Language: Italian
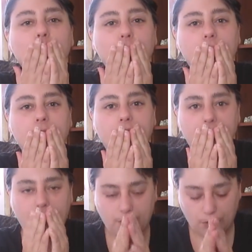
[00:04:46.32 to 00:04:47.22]
quindi ti
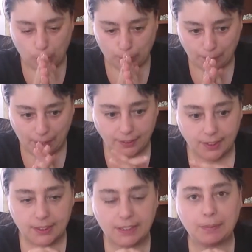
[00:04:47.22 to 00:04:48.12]
ringrazio
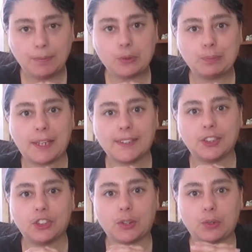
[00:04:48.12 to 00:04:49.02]
enormemente, scrivimi su
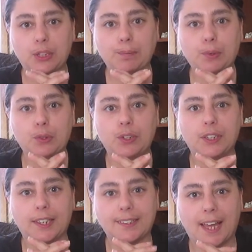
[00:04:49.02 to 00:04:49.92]
Messenger così posso
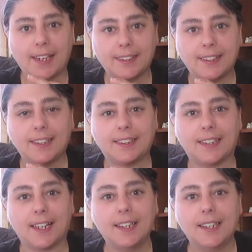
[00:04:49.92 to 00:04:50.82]
ringraziarti e
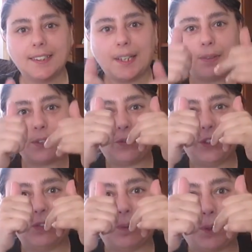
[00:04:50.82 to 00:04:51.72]
dire se questo
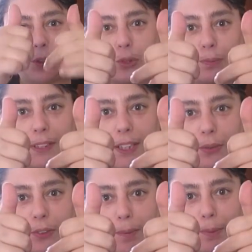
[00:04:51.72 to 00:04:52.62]
video vi è piaciuto
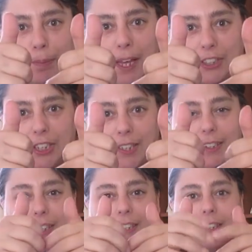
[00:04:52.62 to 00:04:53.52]
mettete un gran mi
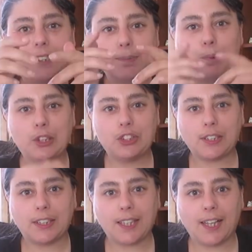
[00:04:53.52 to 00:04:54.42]
piace
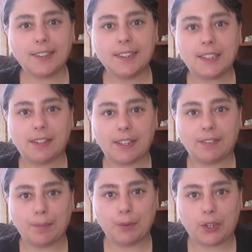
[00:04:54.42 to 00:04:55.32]
Spolliciate in tanti,
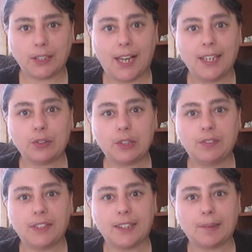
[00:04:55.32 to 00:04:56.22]
iscrivetevi al mio canale,
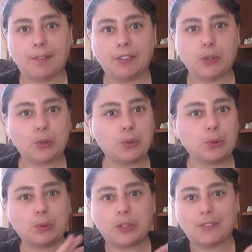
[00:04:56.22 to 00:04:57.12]
condividete i miei video
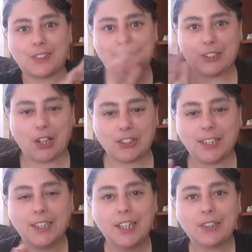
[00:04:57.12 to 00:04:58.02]
su tutti i vostri social,